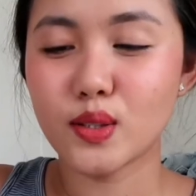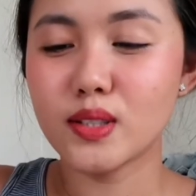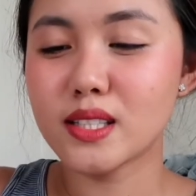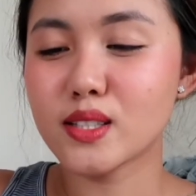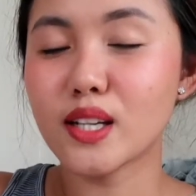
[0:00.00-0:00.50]
So
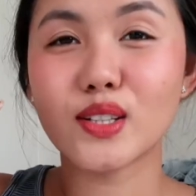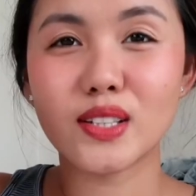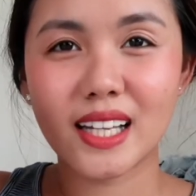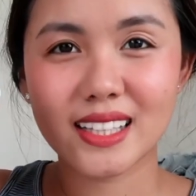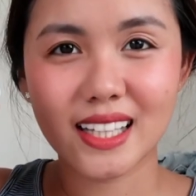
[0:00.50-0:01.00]
let's start
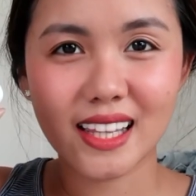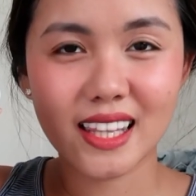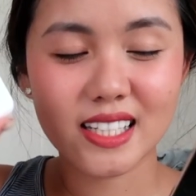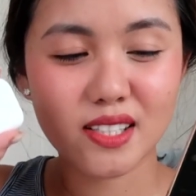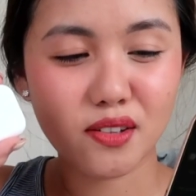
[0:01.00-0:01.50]
connecting
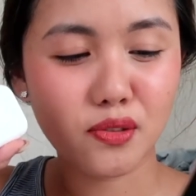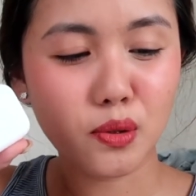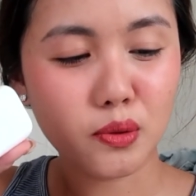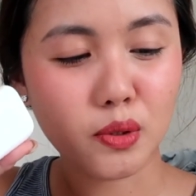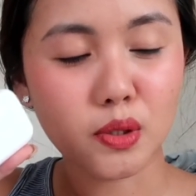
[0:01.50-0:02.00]
this sa
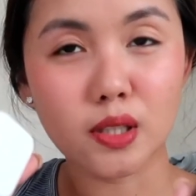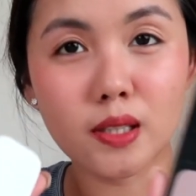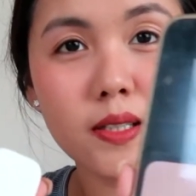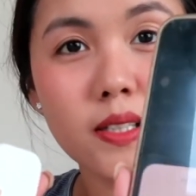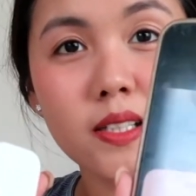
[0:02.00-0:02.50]
phone ko.